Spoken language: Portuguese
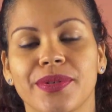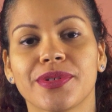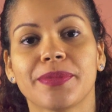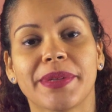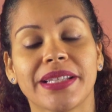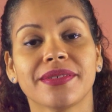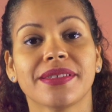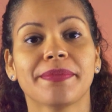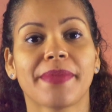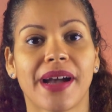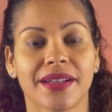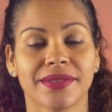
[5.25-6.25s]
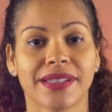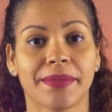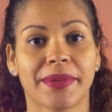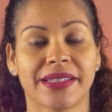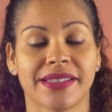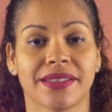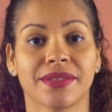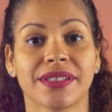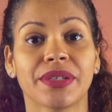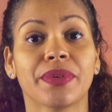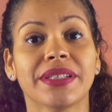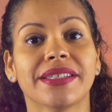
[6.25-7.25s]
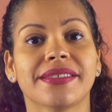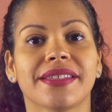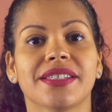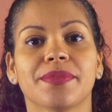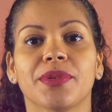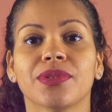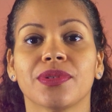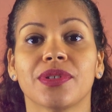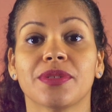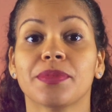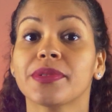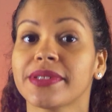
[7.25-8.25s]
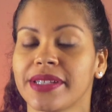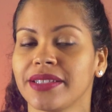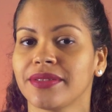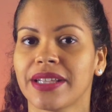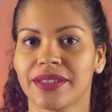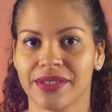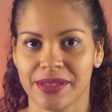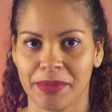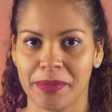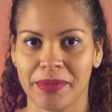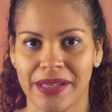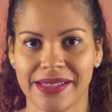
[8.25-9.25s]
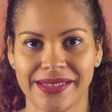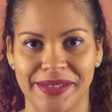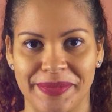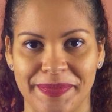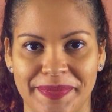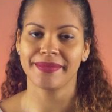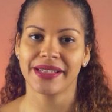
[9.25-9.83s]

Os pretos e pardos representam 56,2% da nossa população,